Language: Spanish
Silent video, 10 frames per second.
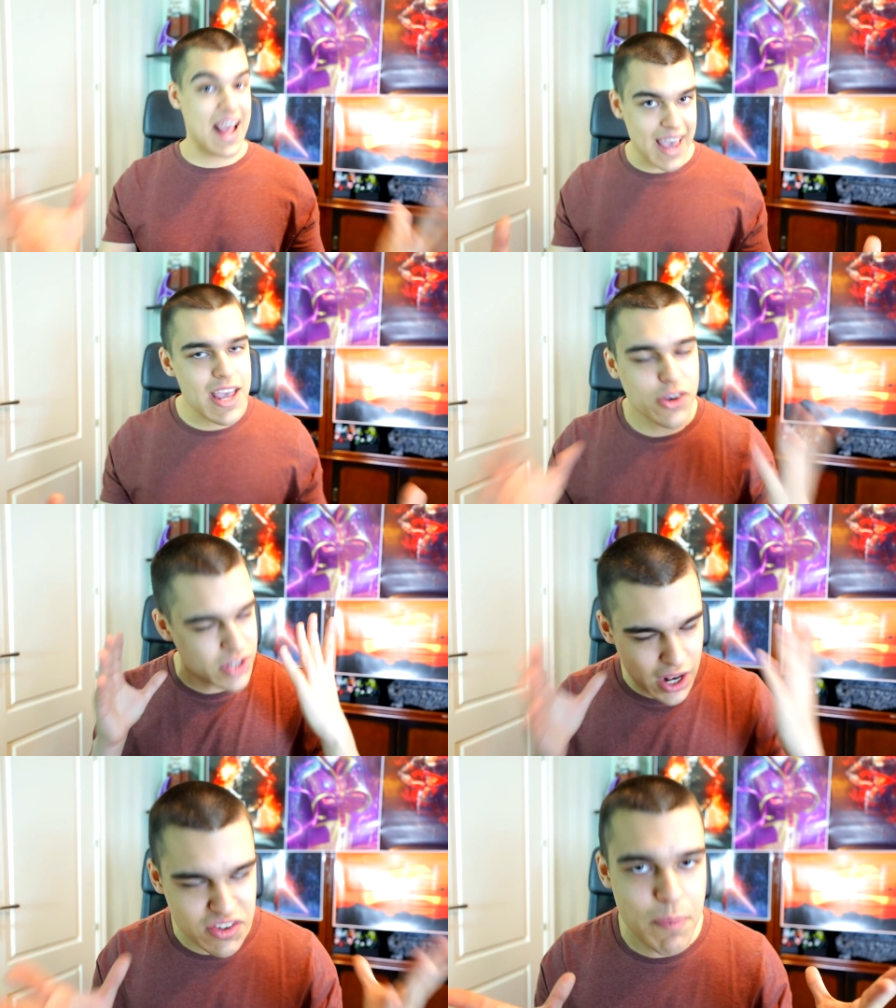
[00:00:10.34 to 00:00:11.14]
Para aquellos
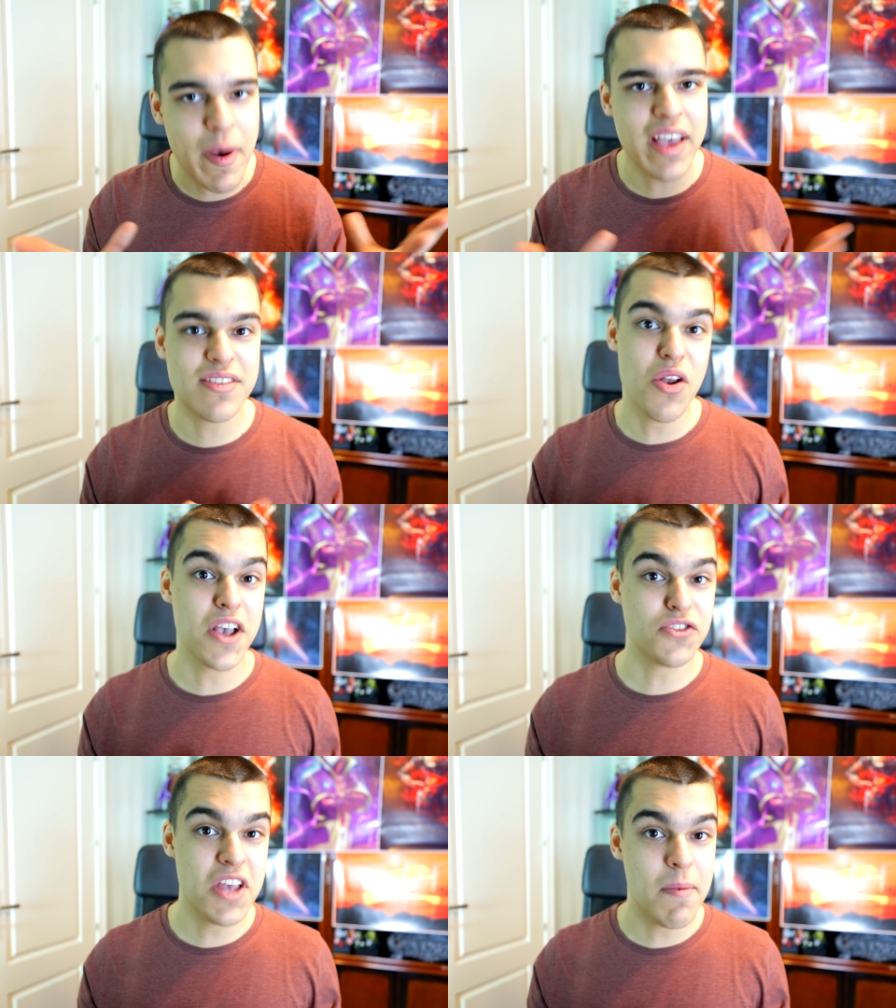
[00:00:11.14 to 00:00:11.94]
que no sepáis de lo
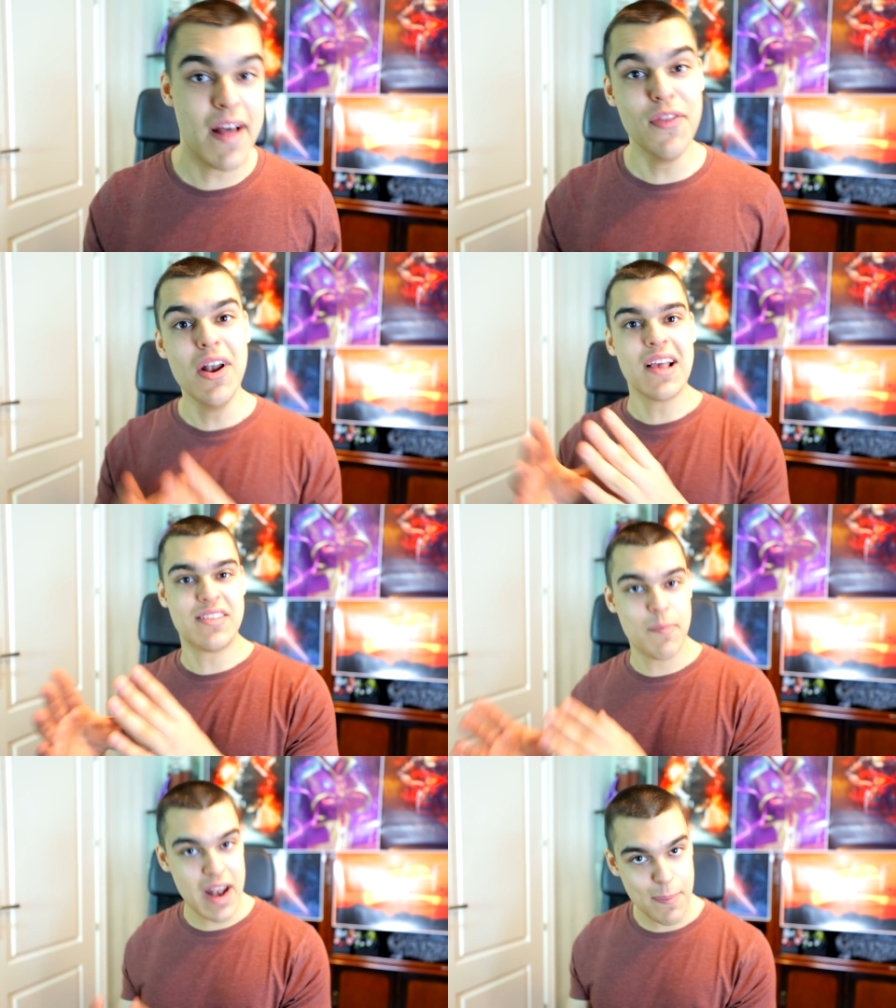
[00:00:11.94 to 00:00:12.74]
que estoy hablando, la
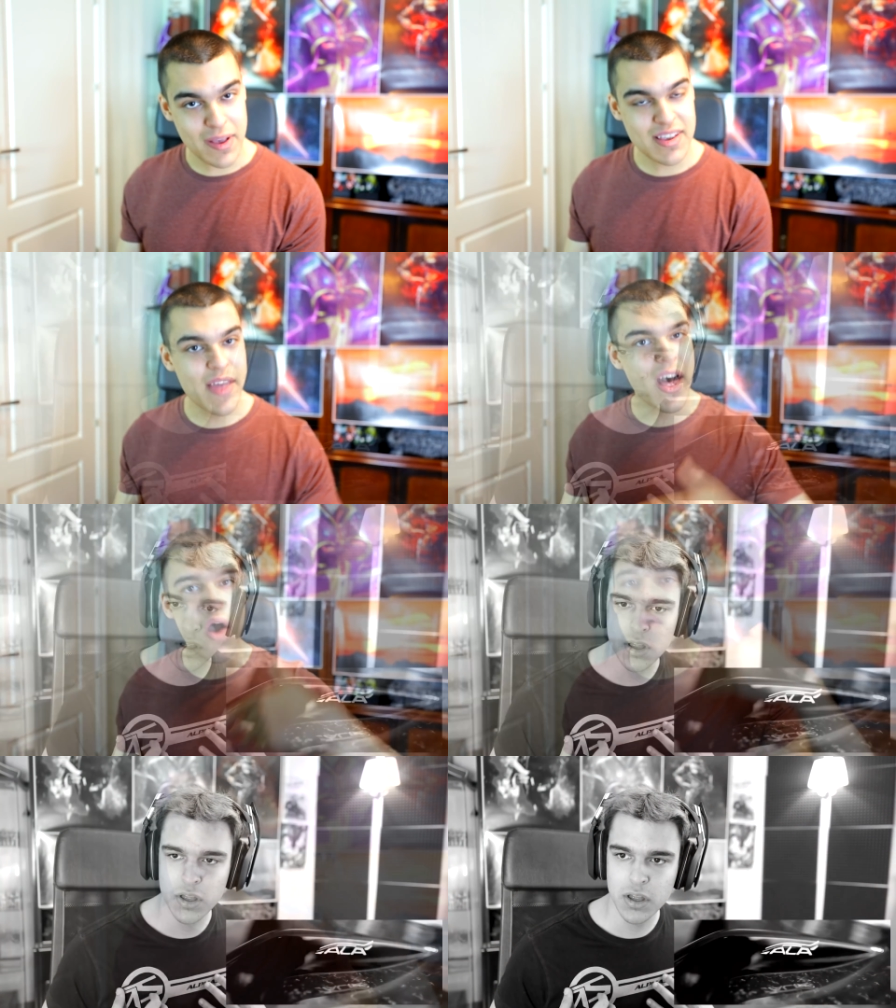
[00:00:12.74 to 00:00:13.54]
semana pasada
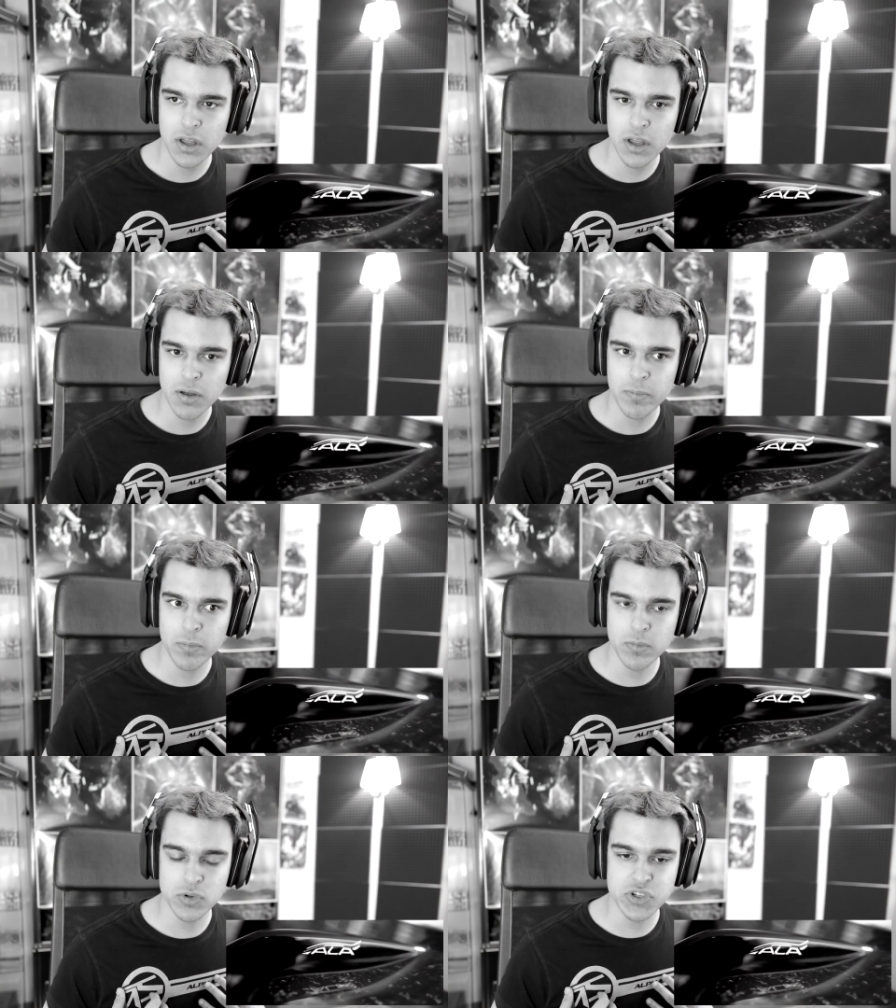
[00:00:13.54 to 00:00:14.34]
una cadena de
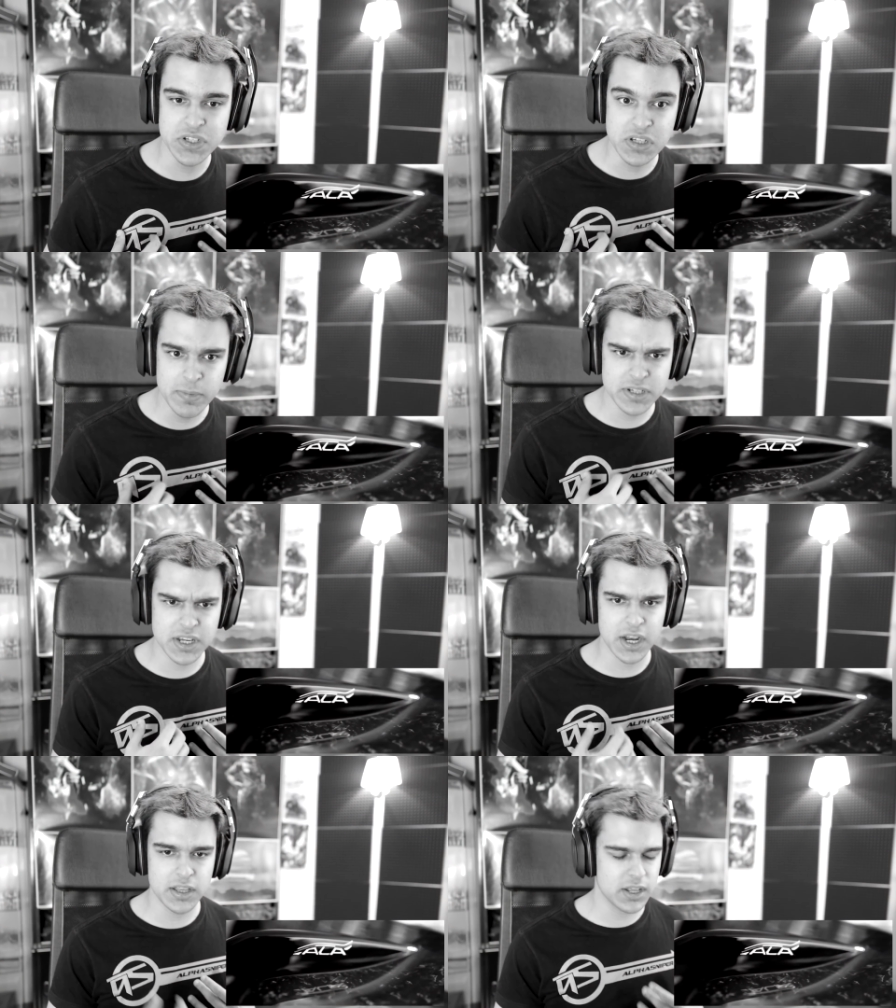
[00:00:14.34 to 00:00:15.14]
televisión
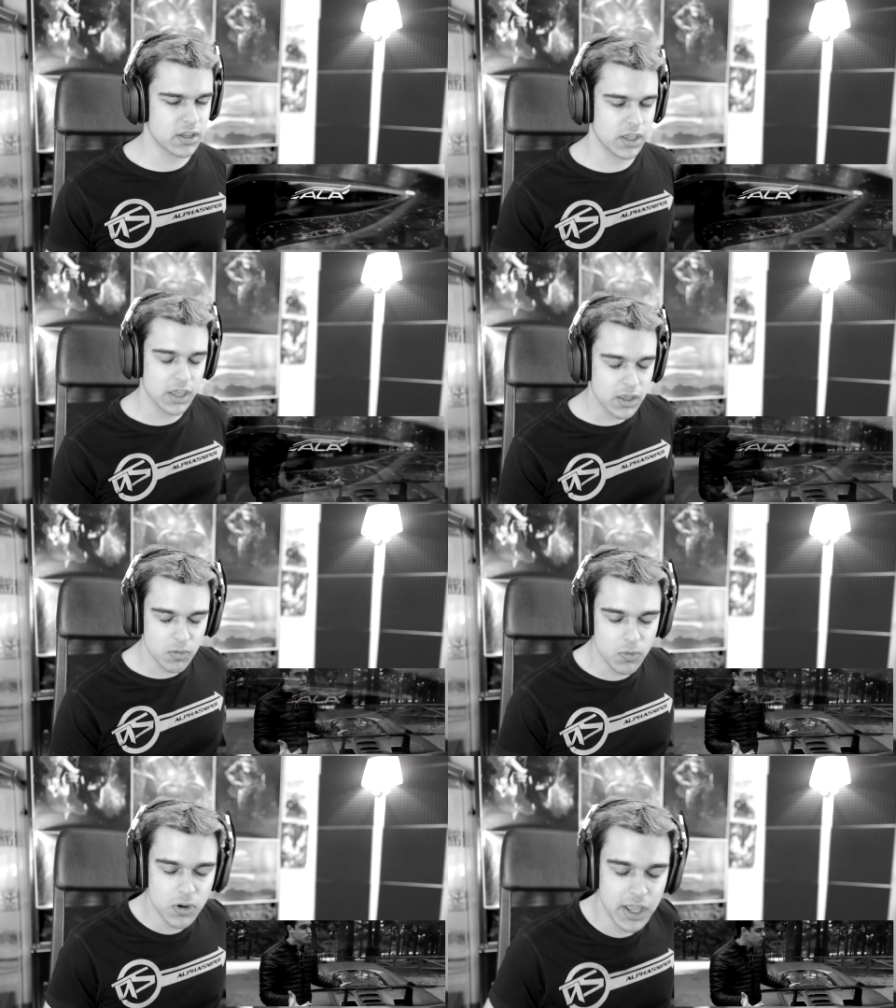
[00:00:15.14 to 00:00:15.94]
habló acerca de mi
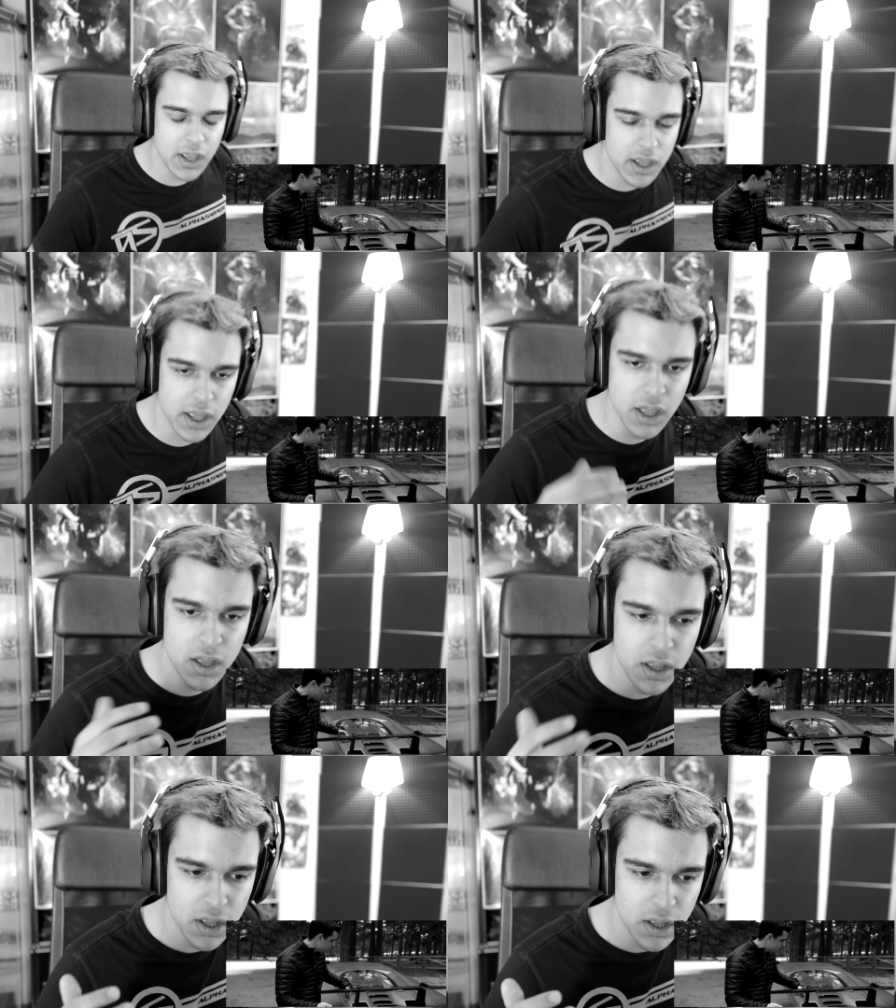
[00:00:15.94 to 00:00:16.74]
nuevo coche,
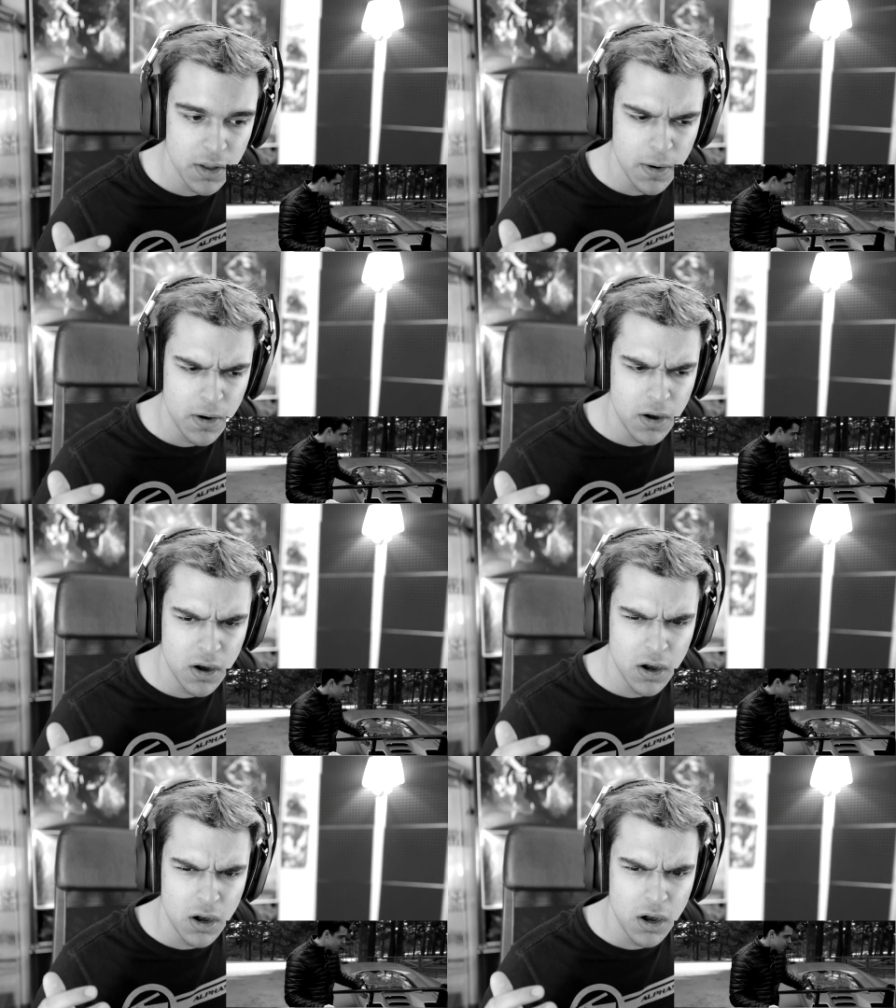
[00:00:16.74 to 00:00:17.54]
acerca de mí, y
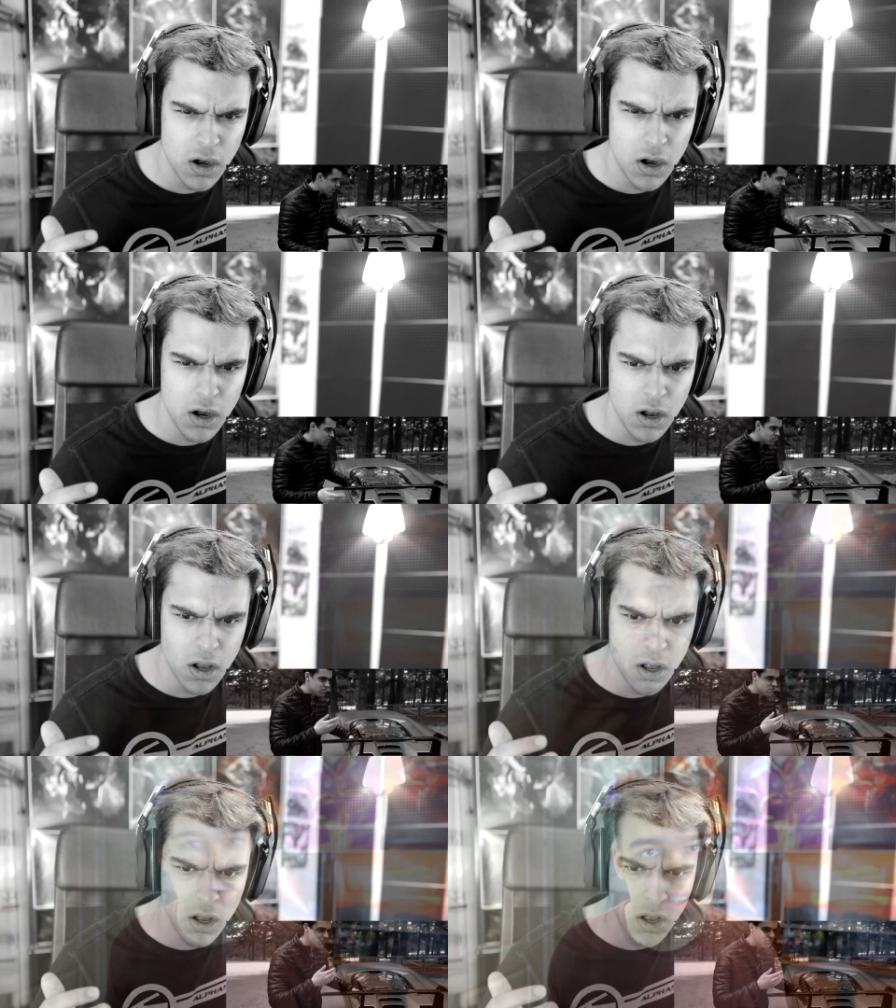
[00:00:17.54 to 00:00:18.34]
comentó una
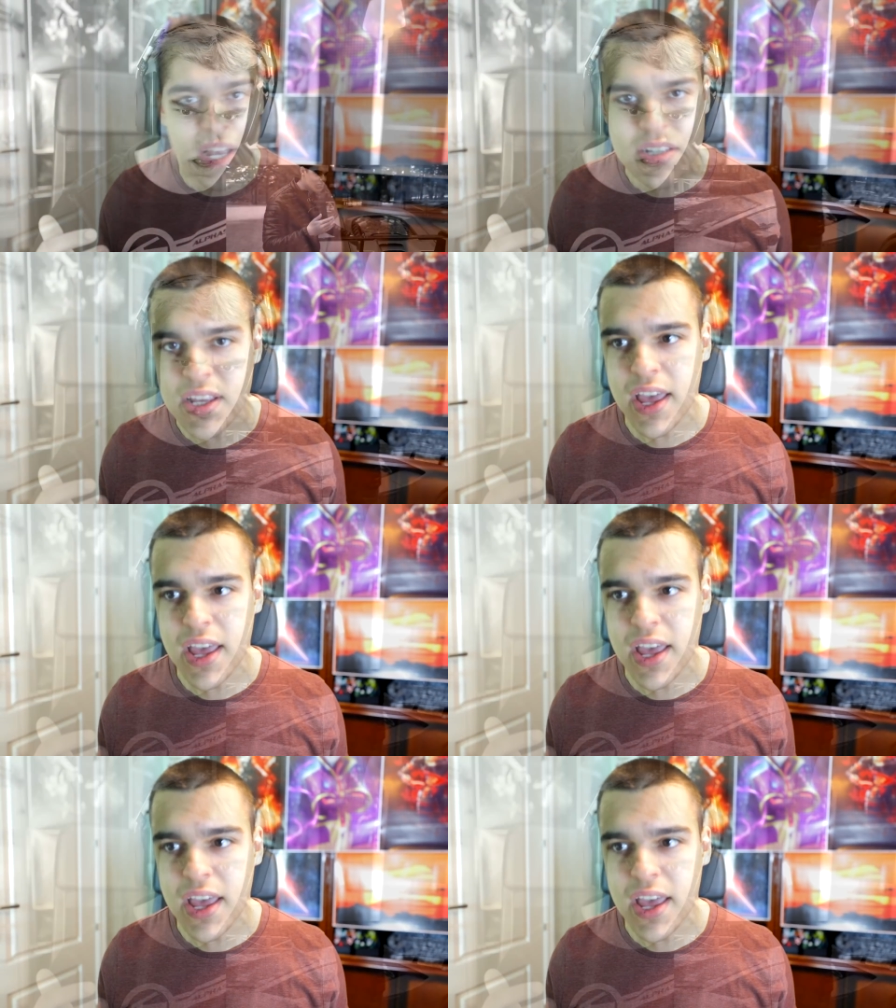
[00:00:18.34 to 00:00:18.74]
serie de cosas